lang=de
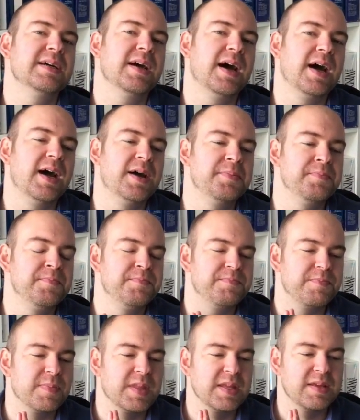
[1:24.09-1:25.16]
Ähm,
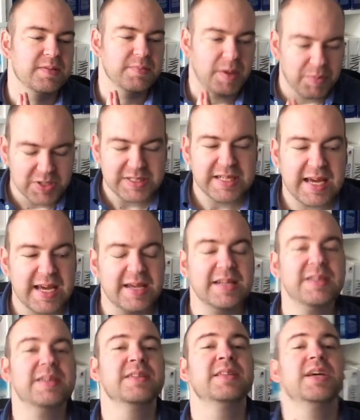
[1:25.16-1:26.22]
man muss sagen,